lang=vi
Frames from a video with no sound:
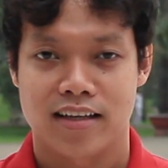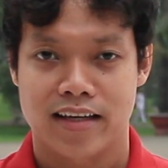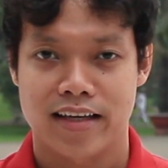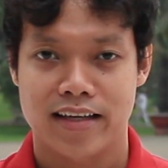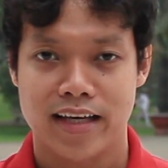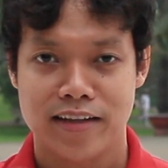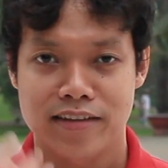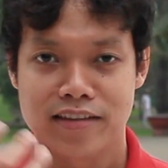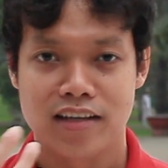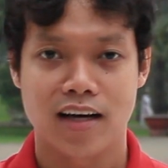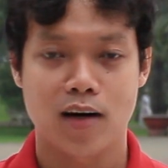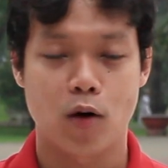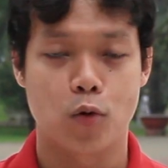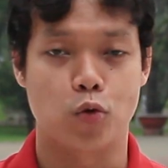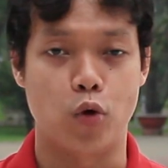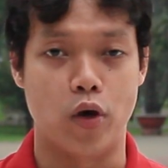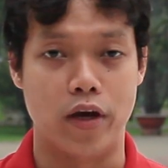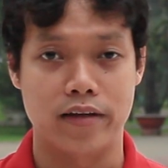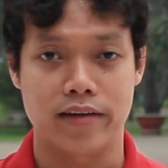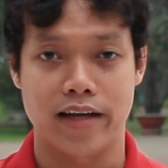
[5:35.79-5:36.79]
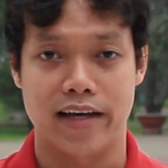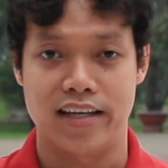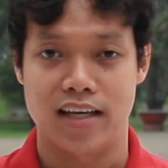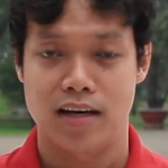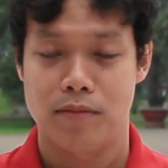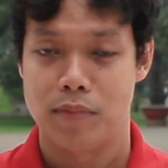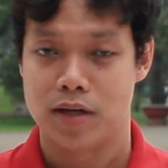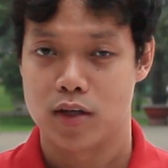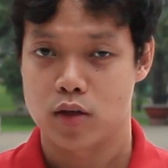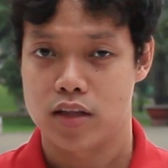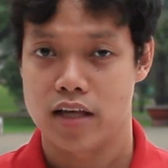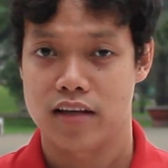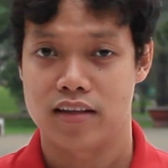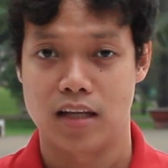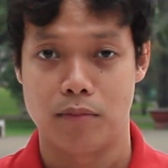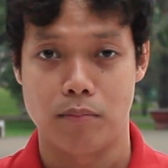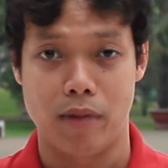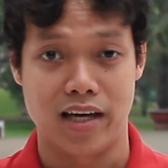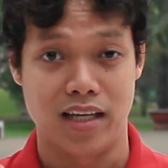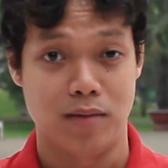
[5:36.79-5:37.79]
Cái cách nhớ câu chuyện này mình có thể
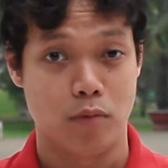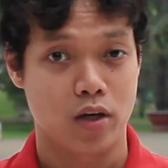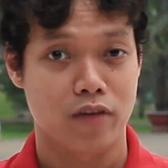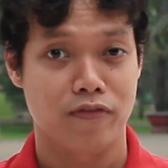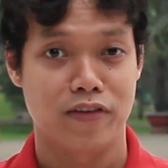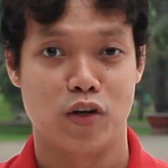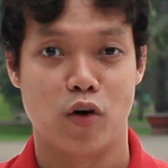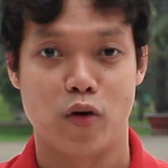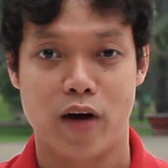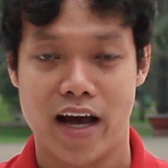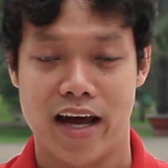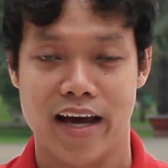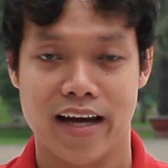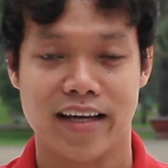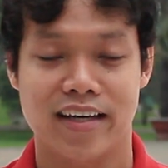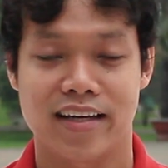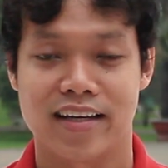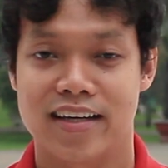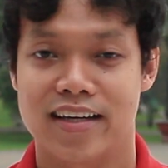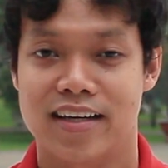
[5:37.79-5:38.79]
trình bày ở một cái video khác.